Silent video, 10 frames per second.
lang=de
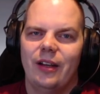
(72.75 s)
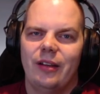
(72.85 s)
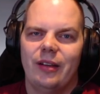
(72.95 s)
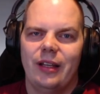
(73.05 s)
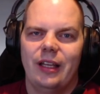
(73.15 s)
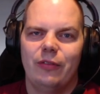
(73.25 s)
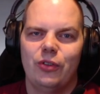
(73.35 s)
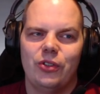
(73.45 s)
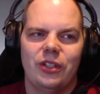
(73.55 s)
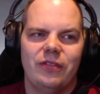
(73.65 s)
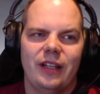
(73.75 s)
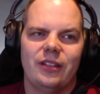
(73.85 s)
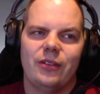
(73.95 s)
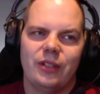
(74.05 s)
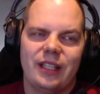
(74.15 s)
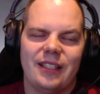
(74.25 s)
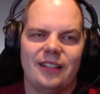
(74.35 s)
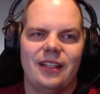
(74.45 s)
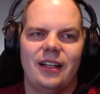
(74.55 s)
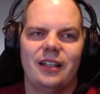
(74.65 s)
Äh, ich wünsche euch was und ich sage
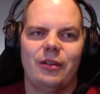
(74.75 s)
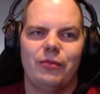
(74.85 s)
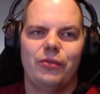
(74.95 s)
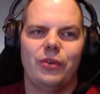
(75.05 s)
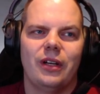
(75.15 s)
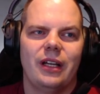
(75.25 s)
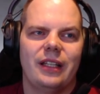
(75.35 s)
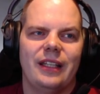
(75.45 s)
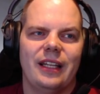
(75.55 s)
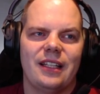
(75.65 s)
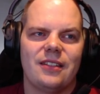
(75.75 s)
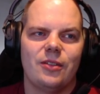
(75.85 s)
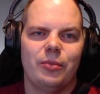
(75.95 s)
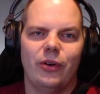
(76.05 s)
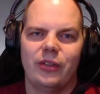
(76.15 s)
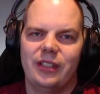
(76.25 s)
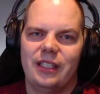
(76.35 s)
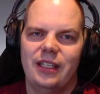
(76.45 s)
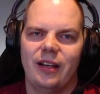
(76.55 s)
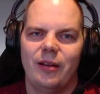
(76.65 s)
danke für den ganzen Support, den
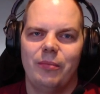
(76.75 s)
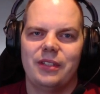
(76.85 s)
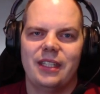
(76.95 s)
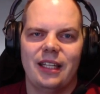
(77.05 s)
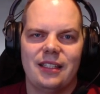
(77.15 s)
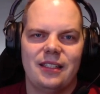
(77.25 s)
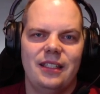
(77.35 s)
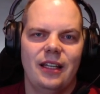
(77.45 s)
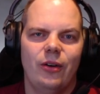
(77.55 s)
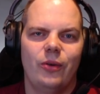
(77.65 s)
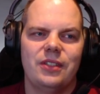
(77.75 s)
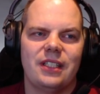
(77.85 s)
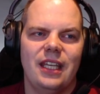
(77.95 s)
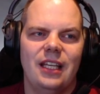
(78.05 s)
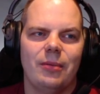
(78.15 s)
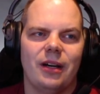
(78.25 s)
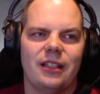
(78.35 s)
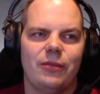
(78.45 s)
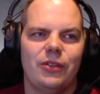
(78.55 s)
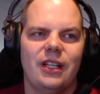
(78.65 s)
ihr bis jetzt hier uns entgegengebracht
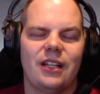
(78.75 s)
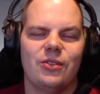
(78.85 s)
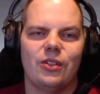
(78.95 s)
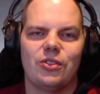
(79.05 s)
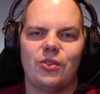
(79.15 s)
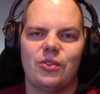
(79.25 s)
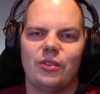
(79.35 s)
habt, für die ganze Unterstützung.